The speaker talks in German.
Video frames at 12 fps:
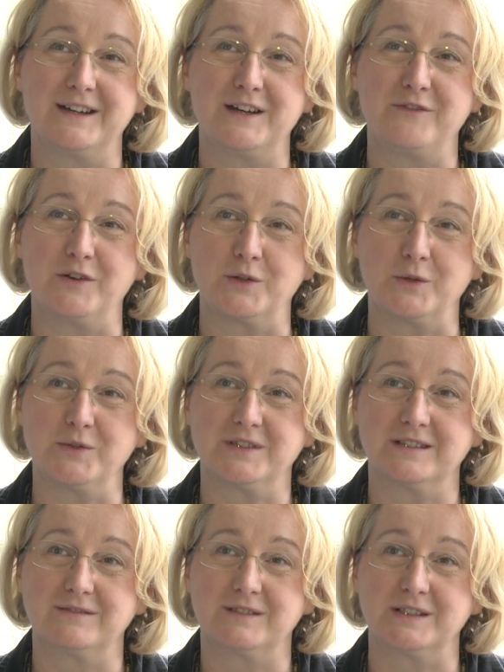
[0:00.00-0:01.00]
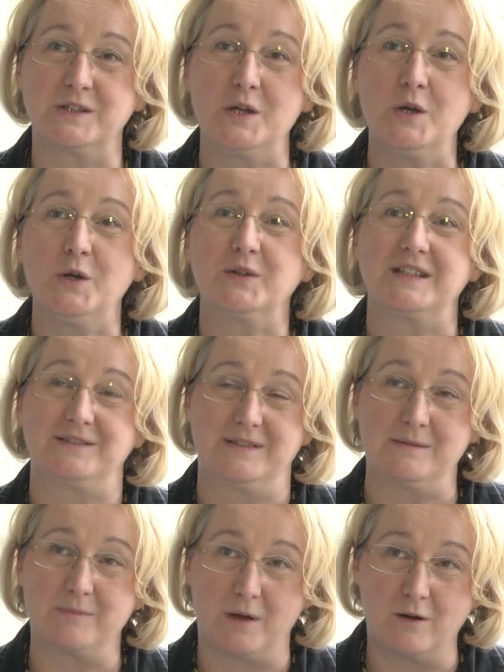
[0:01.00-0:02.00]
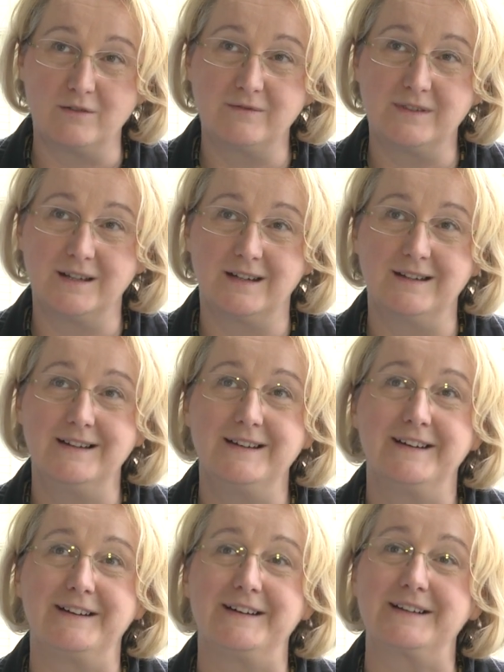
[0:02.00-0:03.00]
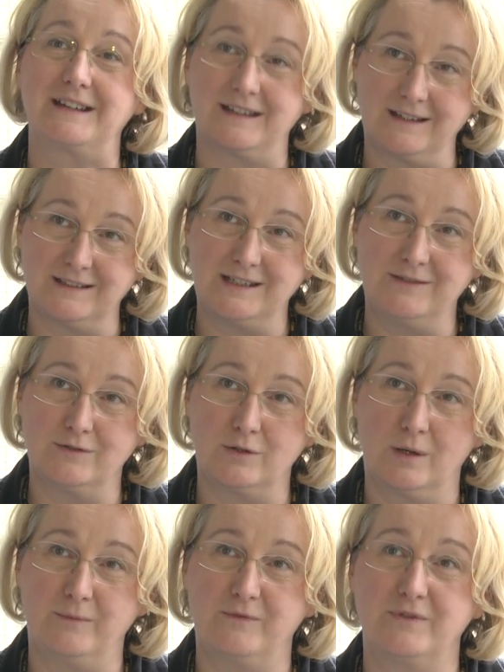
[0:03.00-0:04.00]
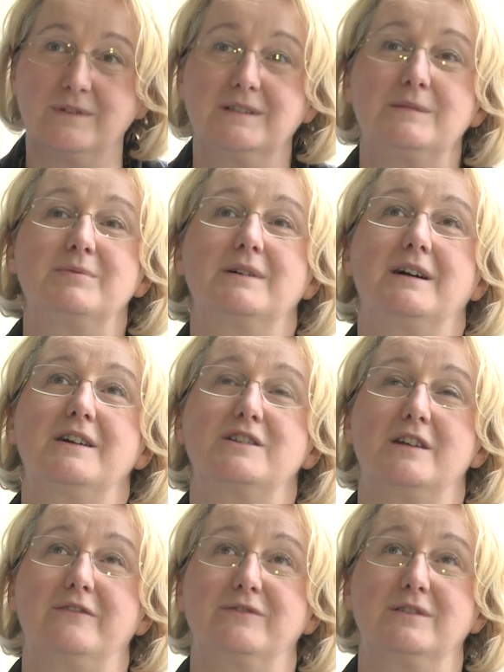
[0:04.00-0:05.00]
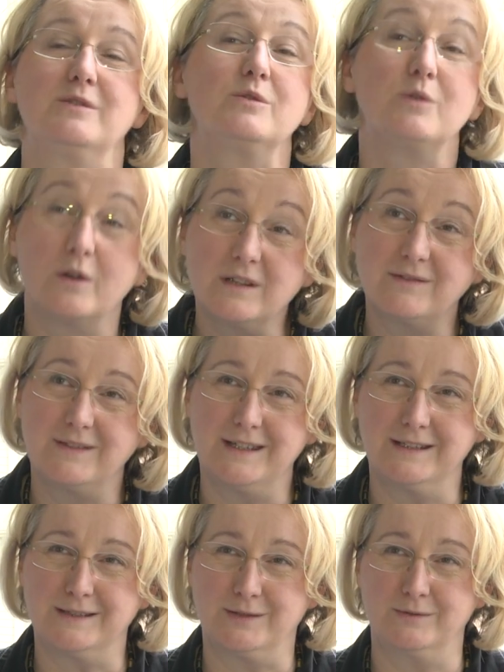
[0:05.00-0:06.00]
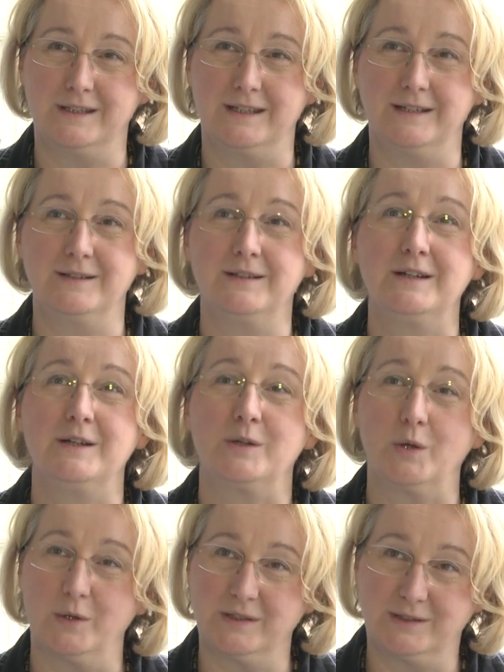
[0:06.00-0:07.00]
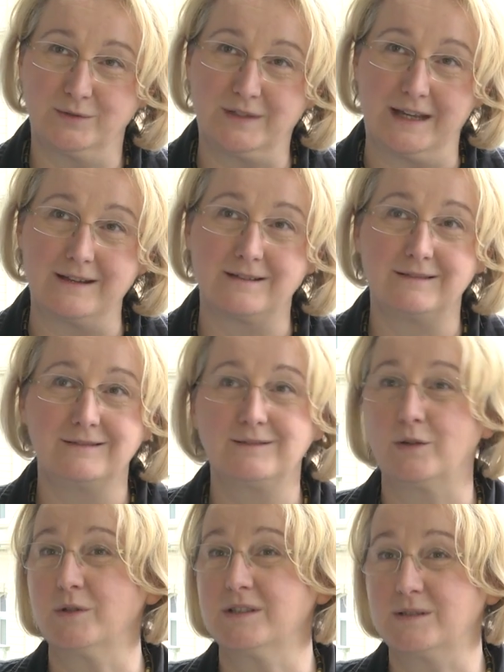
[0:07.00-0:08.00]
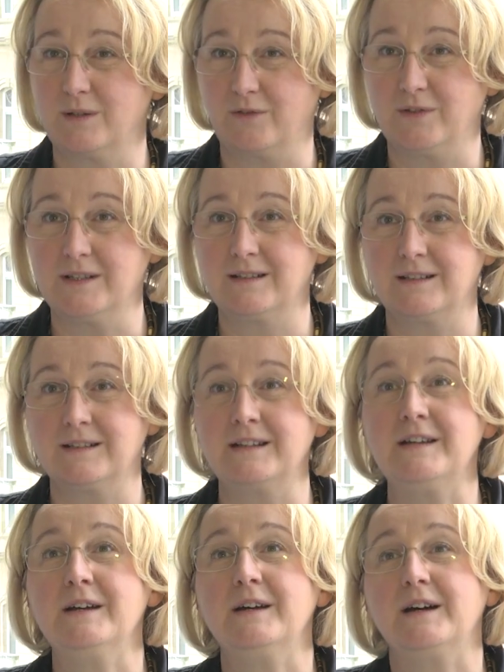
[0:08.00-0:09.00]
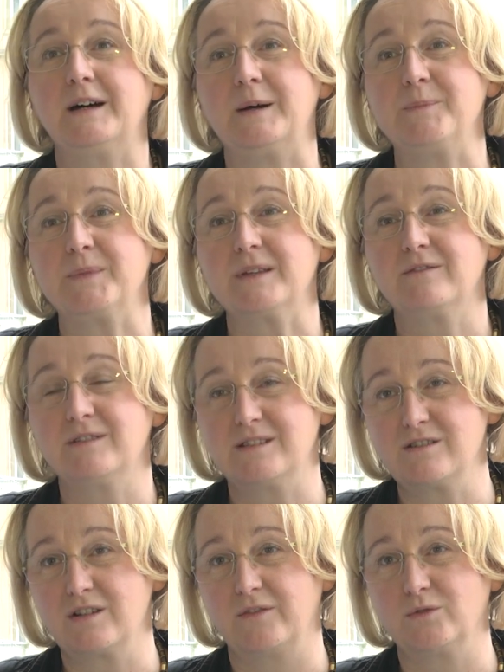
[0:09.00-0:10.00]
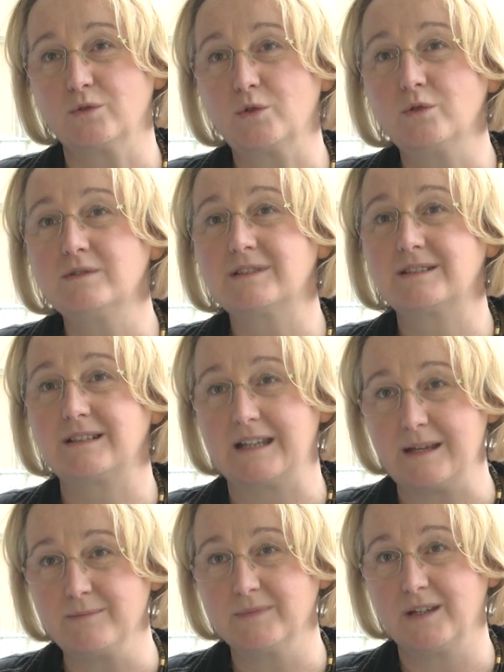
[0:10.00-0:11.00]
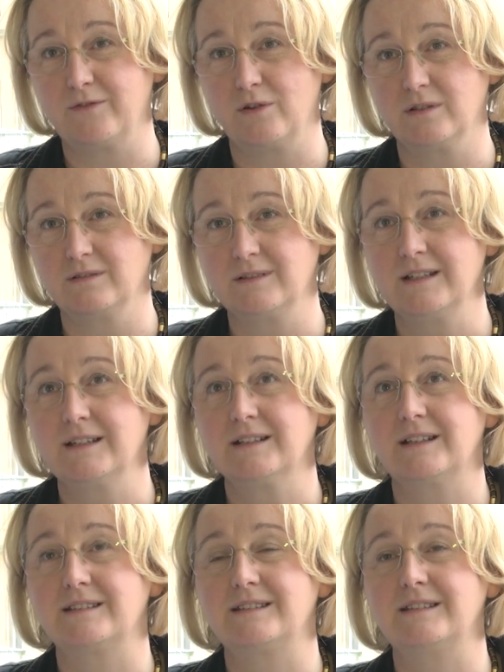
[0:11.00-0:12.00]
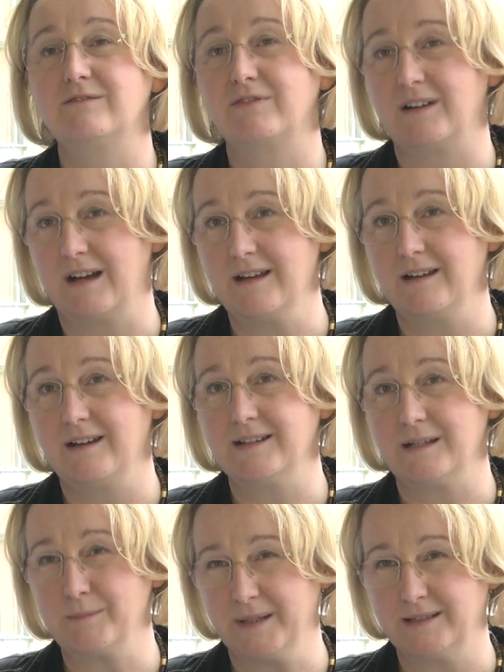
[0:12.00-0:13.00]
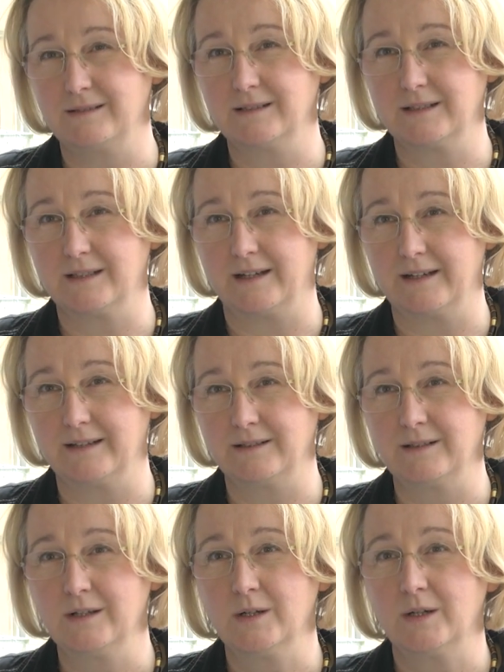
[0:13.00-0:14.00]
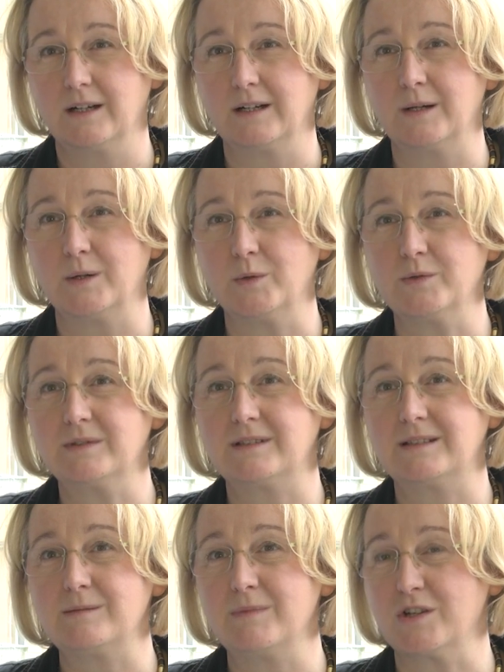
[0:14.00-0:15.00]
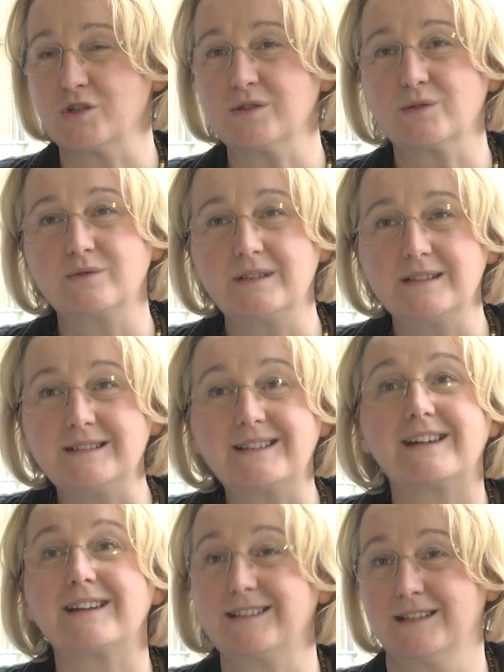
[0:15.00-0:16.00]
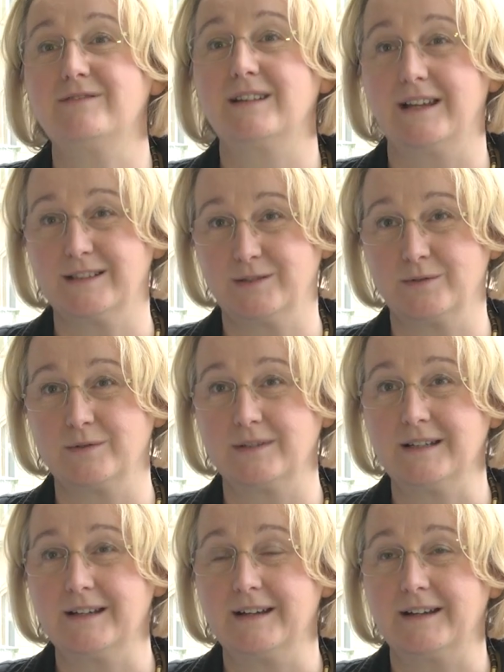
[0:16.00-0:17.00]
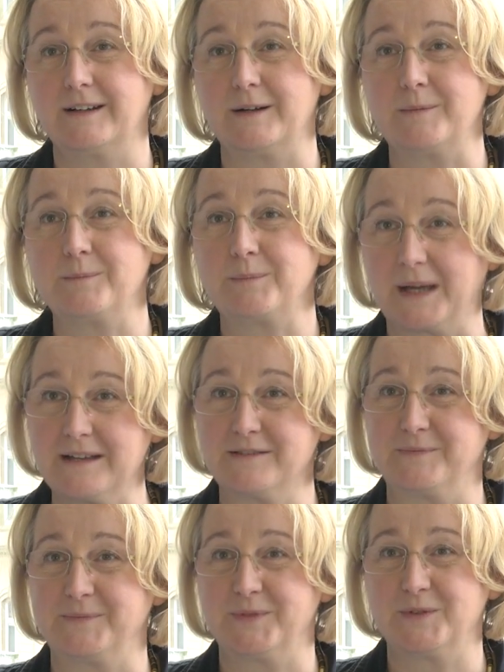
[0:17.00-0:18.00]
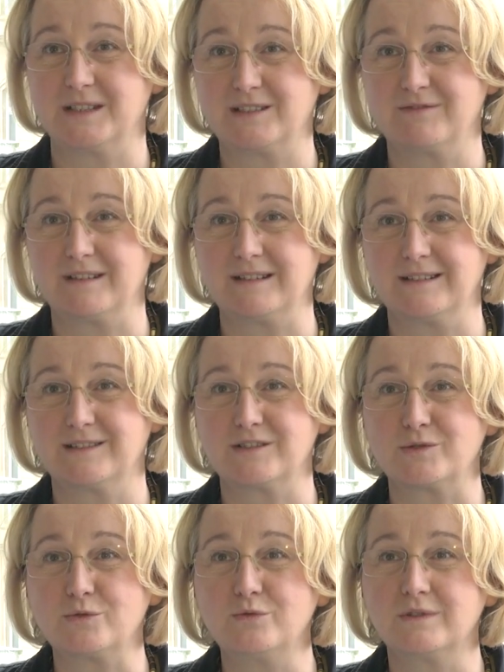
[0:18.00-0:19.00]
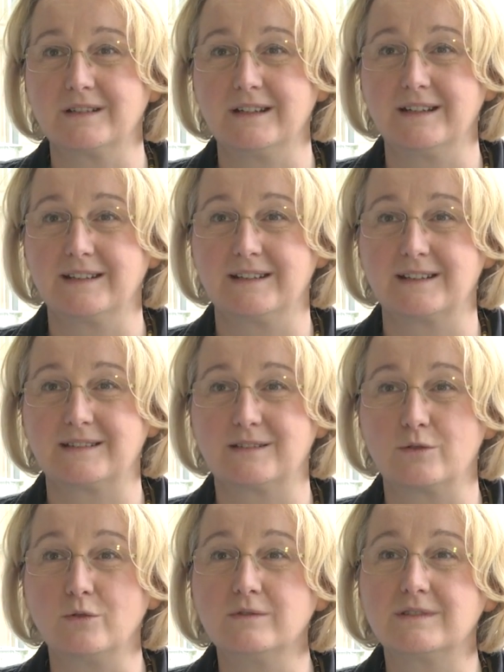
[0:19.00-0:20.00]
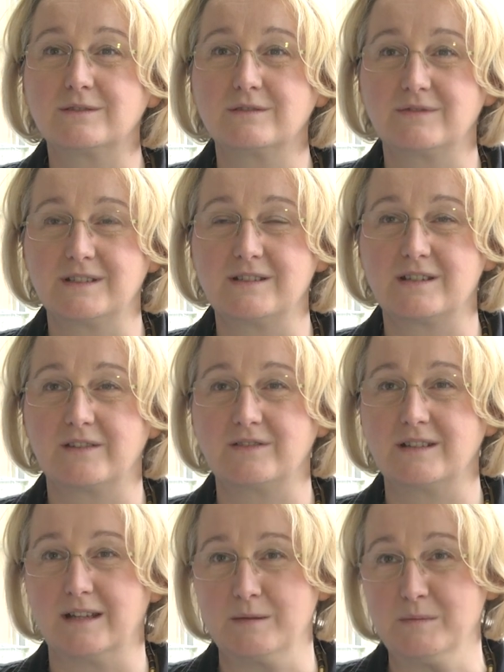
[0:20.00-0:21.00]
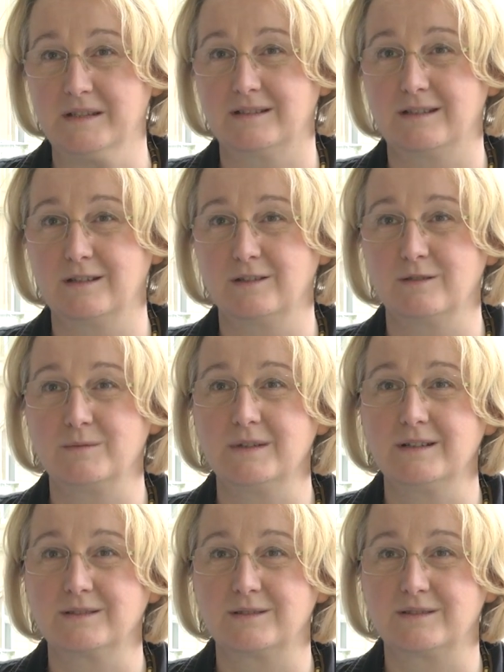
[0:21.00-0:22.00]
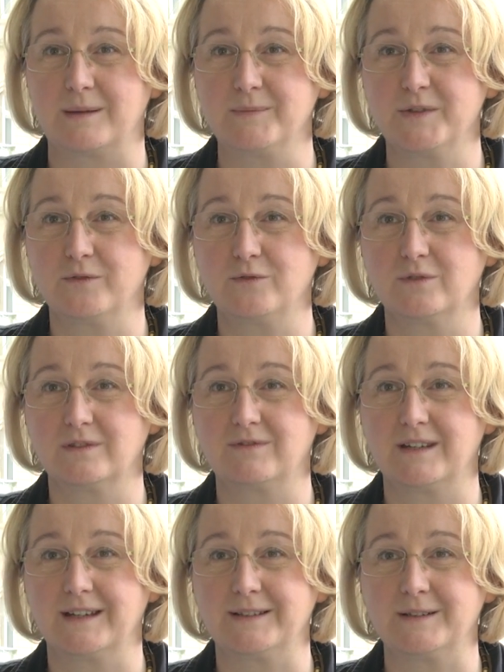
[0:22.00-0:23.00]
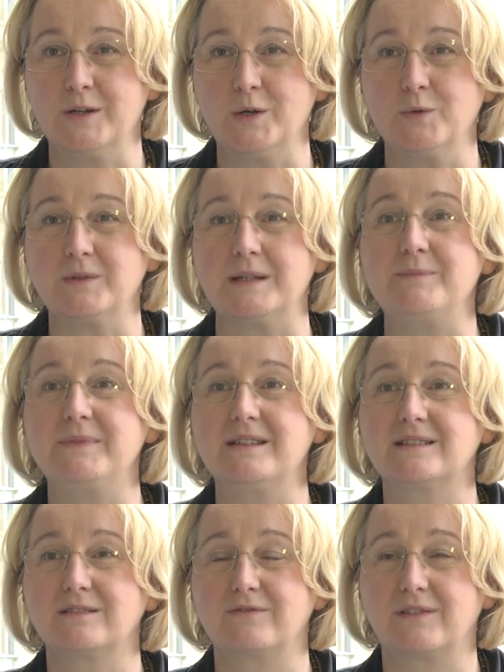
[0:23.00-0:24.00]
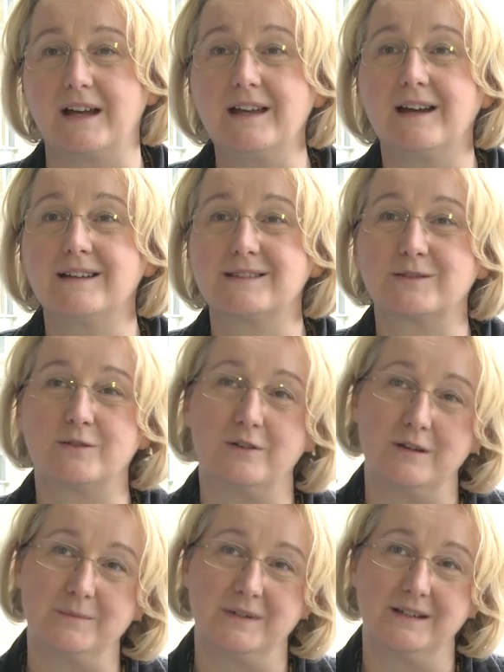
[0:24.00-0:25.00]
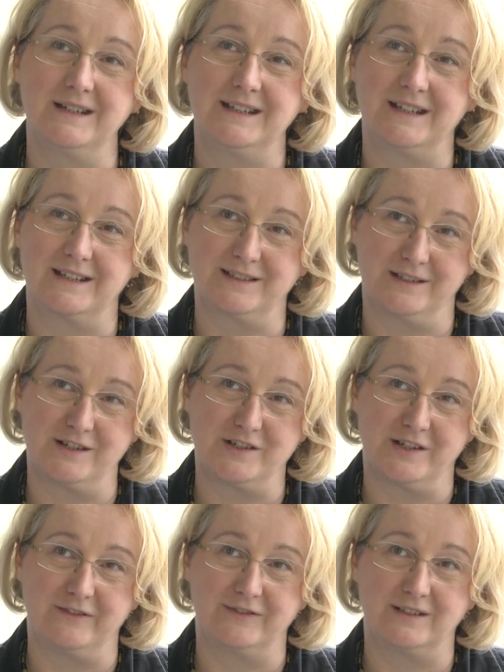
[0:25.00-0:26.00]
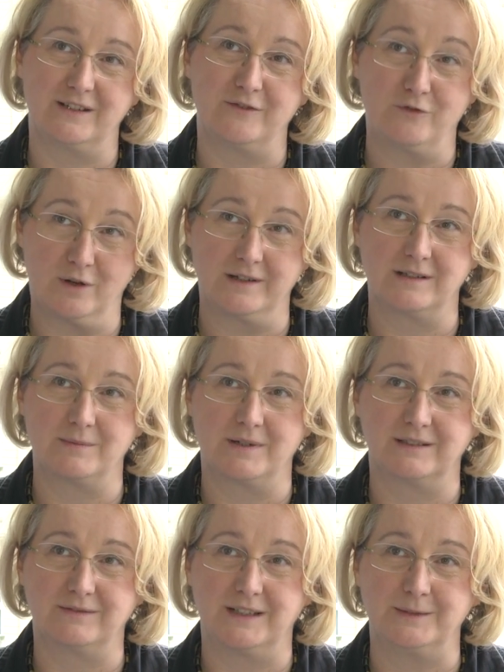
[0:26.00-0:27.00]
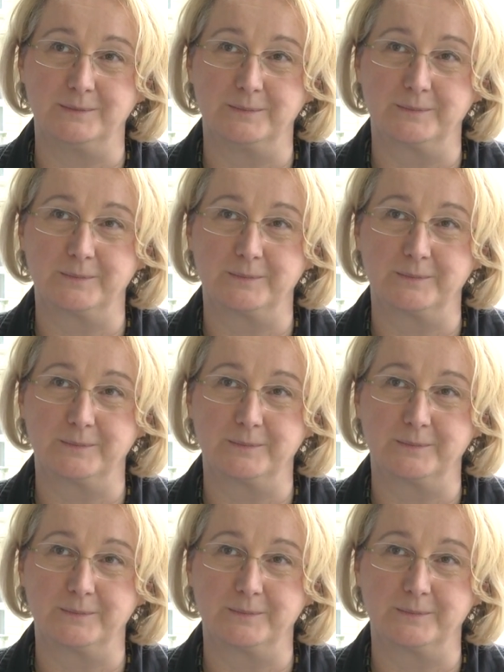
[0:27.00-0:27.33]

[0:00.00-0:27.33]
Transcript: äh, vergrößert wird. Deswegen brauchen wir äh, kreative Köpfe, die Bereitschaft, neue Wege zu gehen, Neues zu denken, Neues zu erfinden. Ähm, Wissenschaft und Kunst leben davon, dass sie in Freiheit am besten gedeihen äh, und die Menschen zu diesen kreativen Leistungen ähm, bringen. Und deswegen ist es gut, dass Kunst und Wissenschaft in einem Ministerium zusammengeführt werden und eben diese Freiheitsräume der Gesellschaft äh, vorangebracht werden.